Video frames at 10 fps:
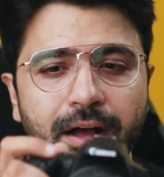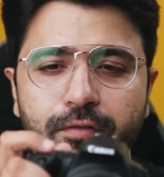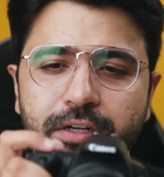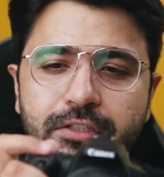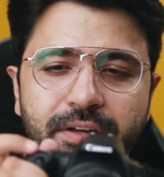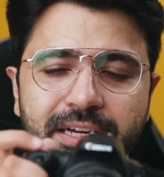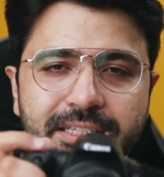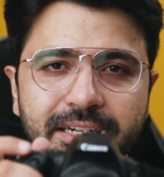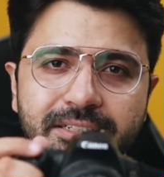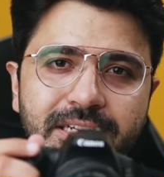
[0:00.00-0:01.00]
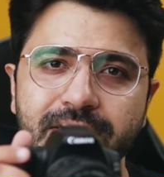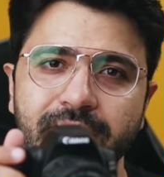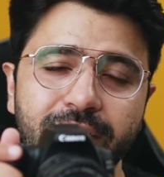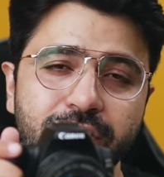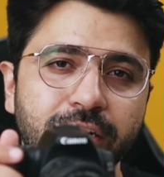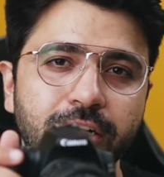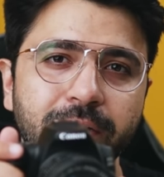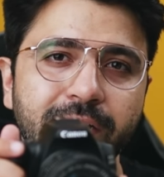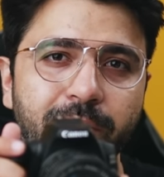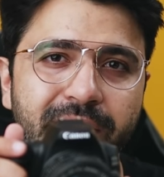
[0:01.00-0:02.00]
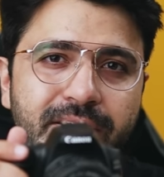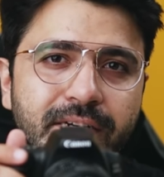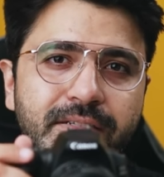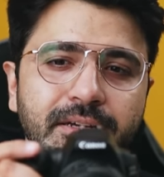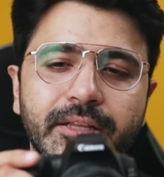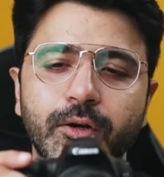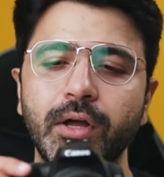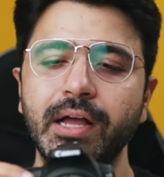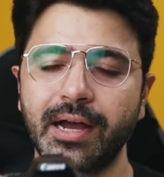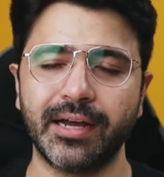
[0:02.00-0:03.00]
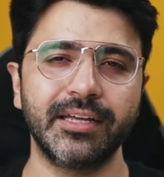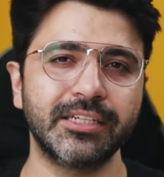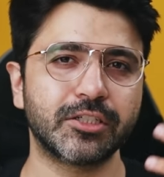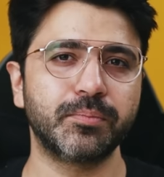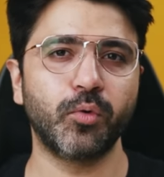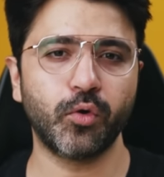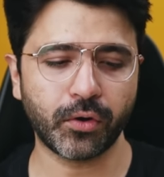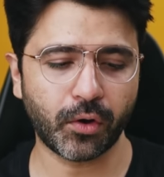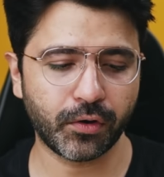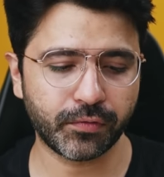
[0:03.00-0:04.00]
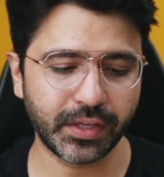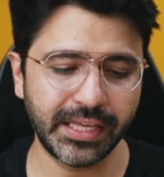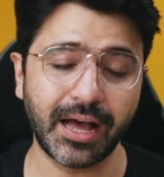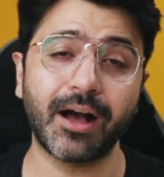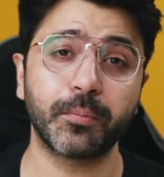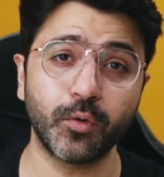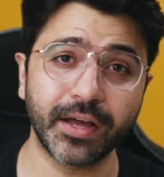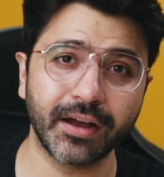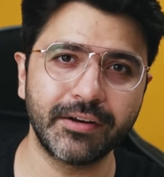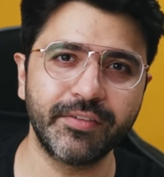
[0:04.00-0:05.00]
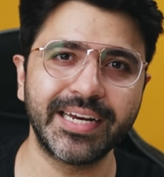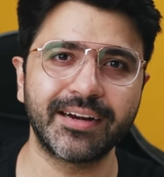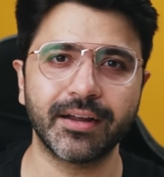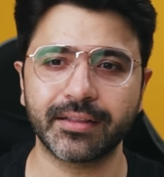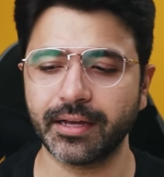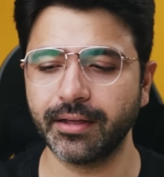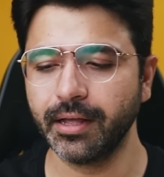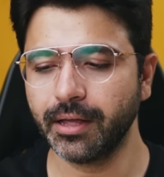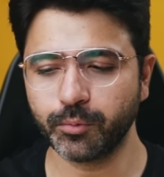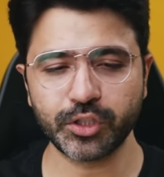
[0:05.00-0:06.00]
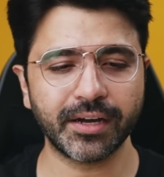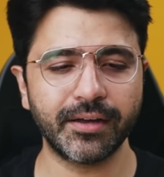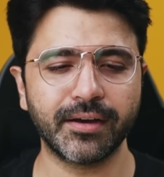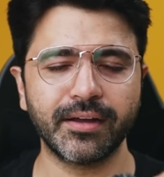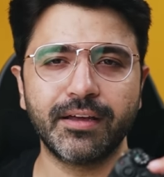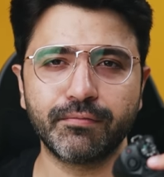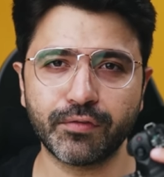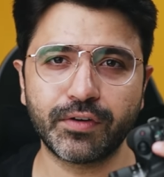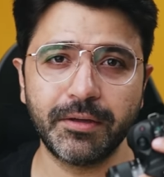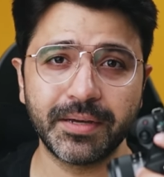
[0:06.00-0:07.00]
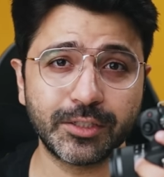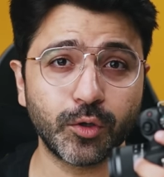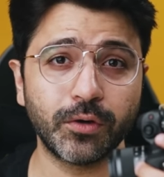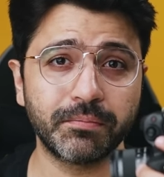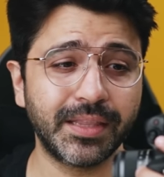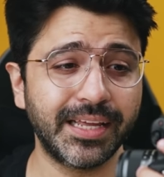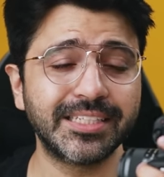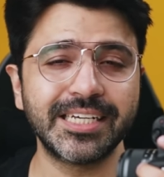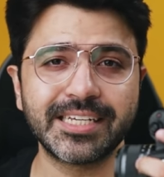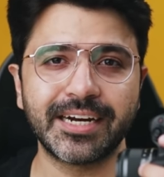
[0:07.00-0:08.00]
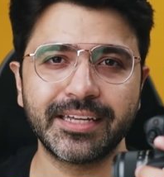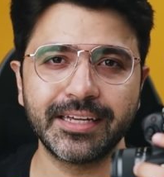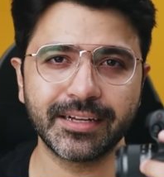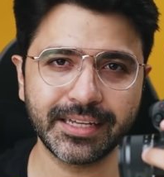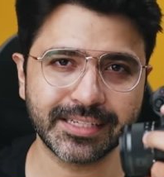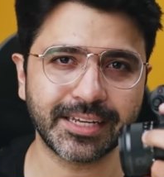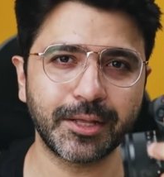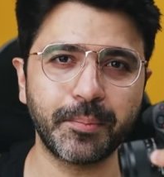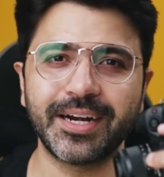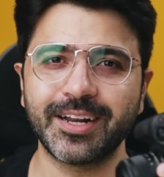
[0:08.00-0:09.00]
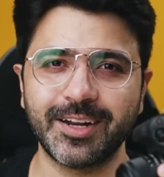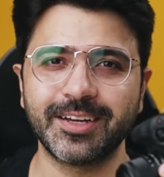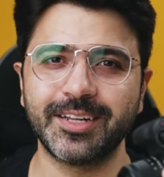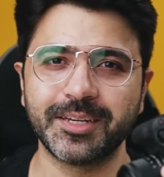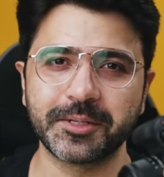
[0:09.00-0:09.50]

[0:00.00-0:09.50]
आप फर्स्ट फिंगर से एडजस्ट करके शटर बटन प्रेस कर सकते हो आई थिंक इट्स मोर ऑफ कि आपको क्या कन्वीनियंट लगता है मुझे कहीं ना कहीं एम में जो नई चीज़ ऐड की गई है ज़्यादा बेटर लगी लग रही